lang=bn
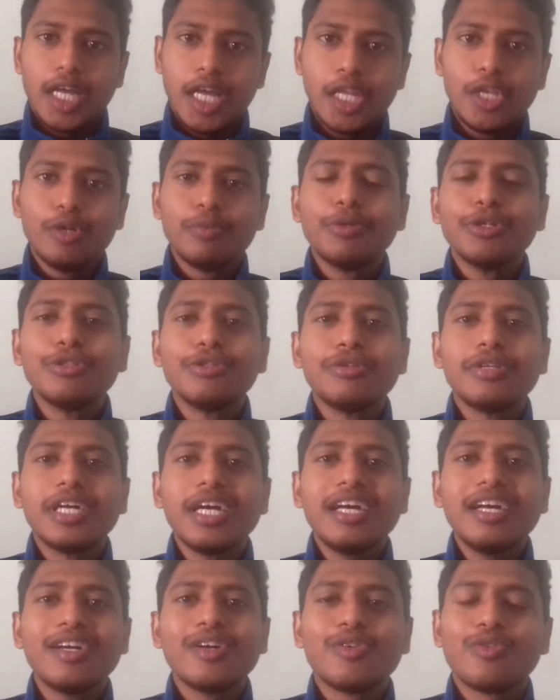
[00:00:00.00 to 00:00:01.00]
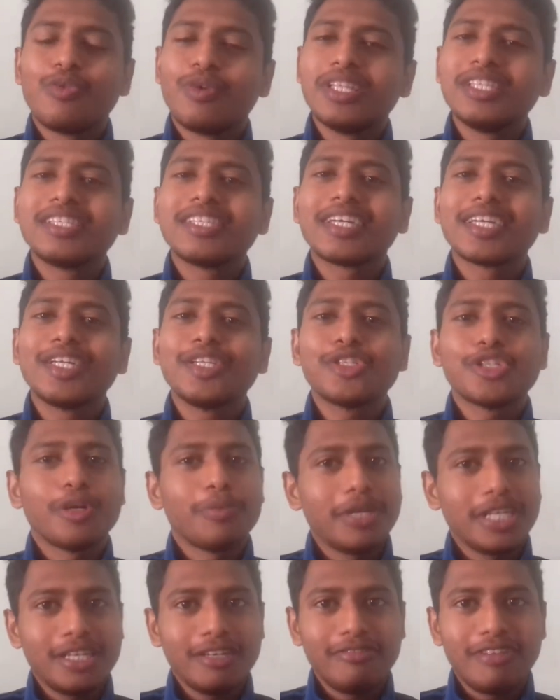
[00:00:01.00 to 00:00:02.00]
হ্যালো বন্ধুরা ওয়ান্স আগেন
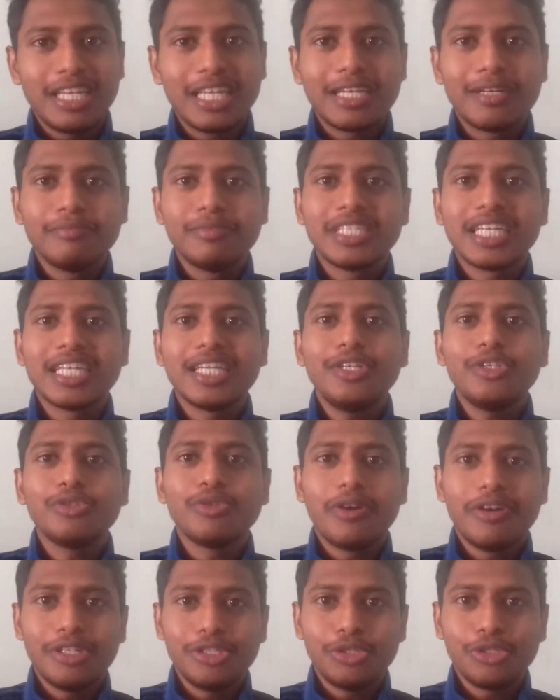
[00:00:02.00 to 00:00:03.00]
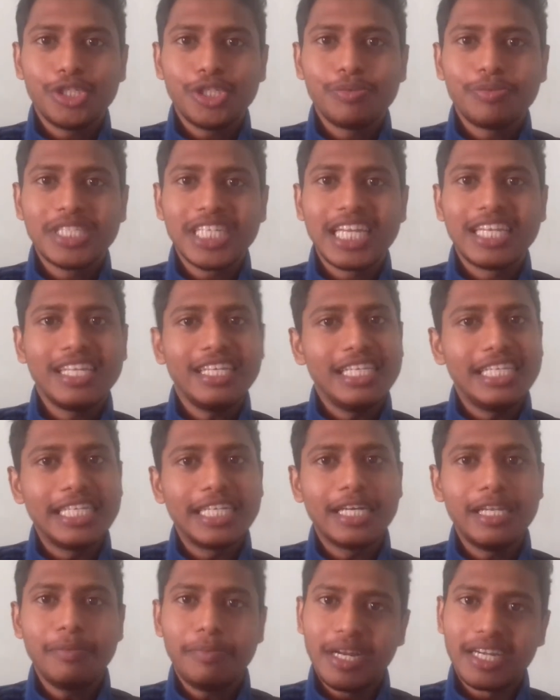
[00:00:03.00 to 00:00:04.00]
সবাইকে ওয়েলকাম জানাই টু আওয়ার ইউটিউব চ্যানেল
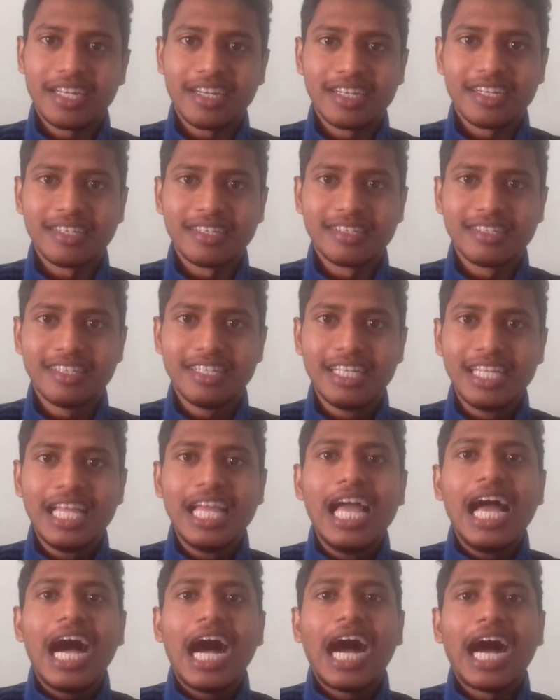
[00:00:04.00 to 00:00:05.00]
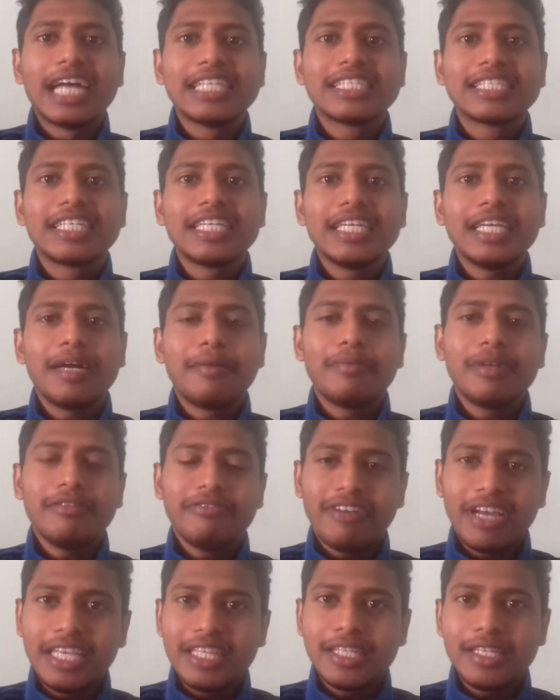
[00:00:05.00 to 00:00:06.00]
লিগাল পাঠাগার আজকে আমরা
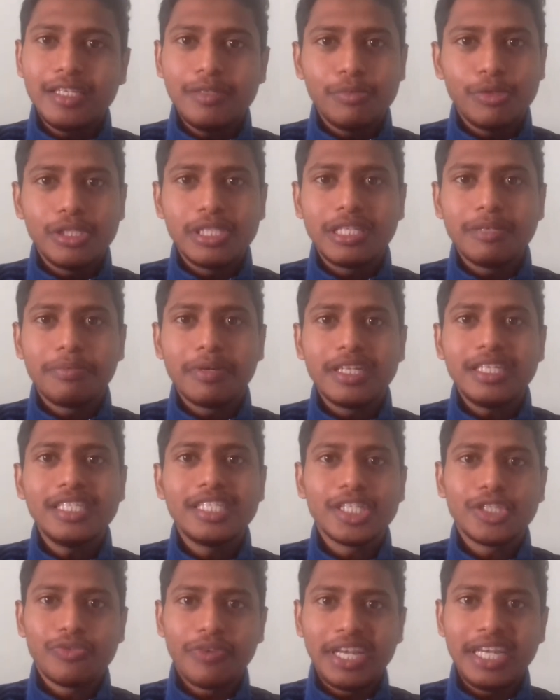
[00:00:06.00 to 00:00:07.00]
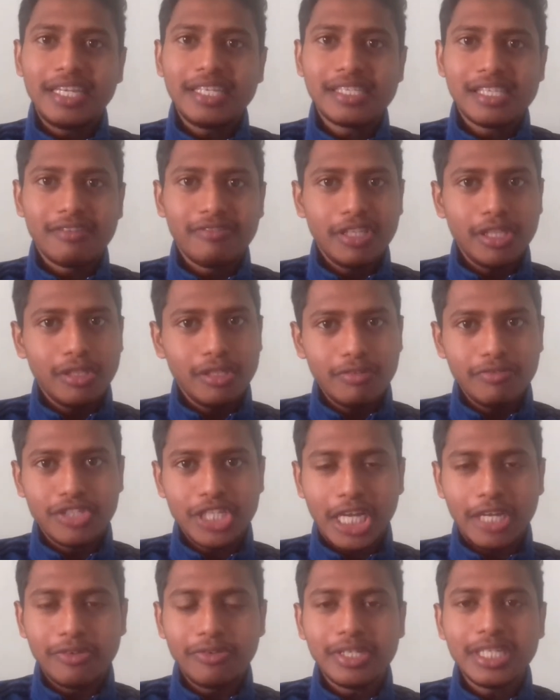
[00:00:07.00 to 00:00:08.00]
ফাইনালি বলতে পারি যে টোয়েন্টি সেভেন্থ অফ
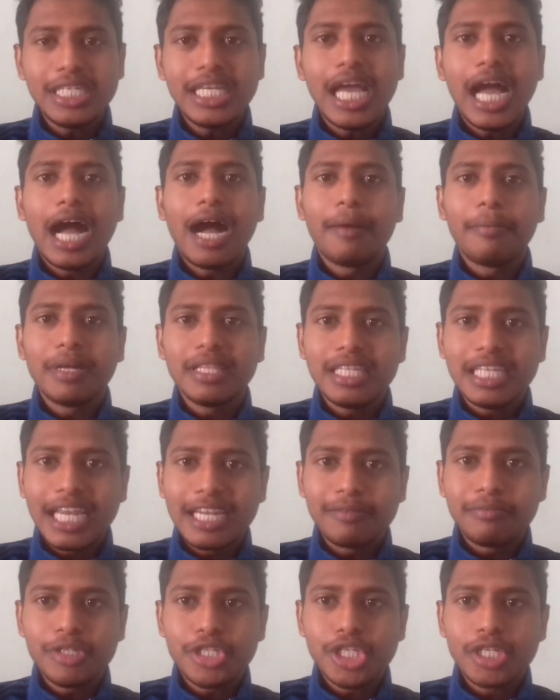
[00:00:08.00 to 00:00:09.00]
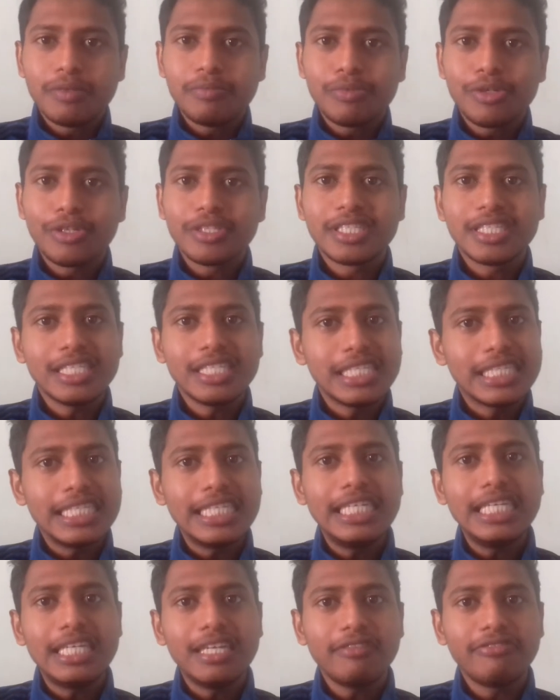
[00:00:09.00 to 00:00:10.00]
জানুয়ারি আমাদের অ্যাডমিশন প্রসেস
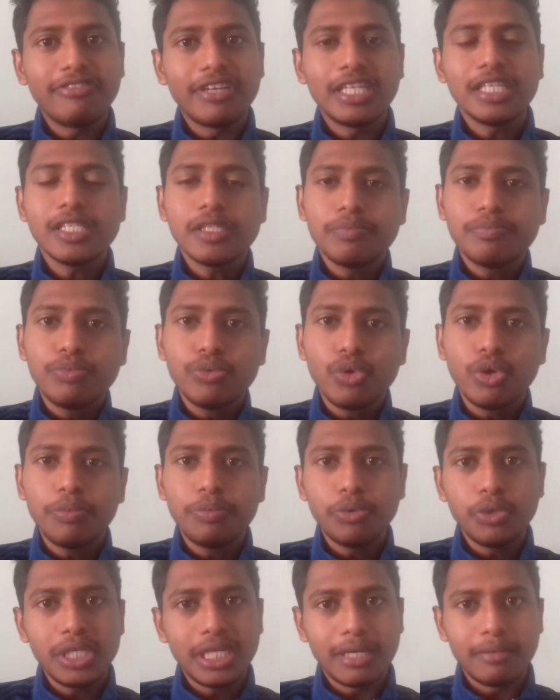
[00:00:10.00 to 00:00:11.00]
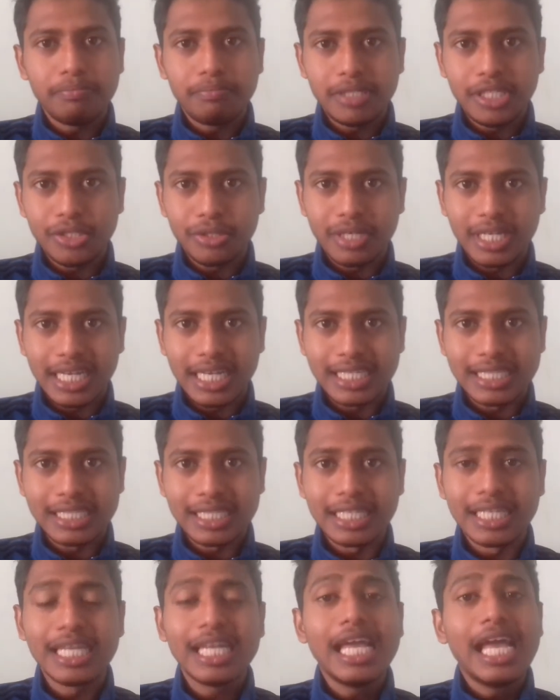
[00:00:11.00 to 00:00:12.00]
তিনটে ফেজ পুরোপুরি কমপ্লিট হয়ে
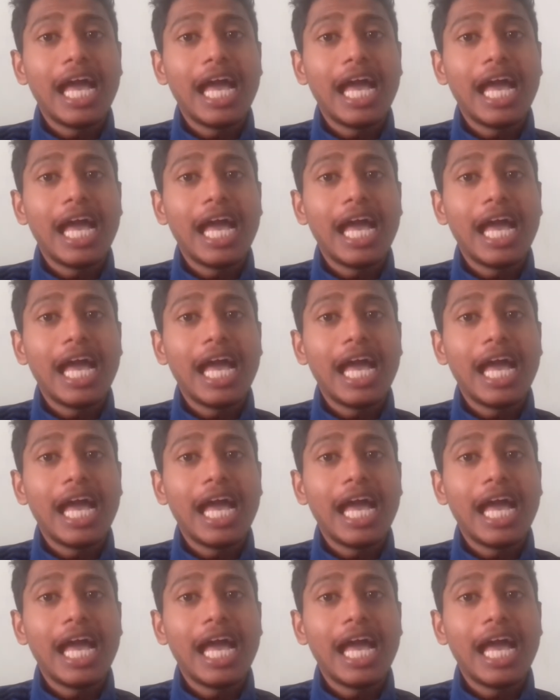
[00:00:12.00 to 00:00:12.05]
গেছে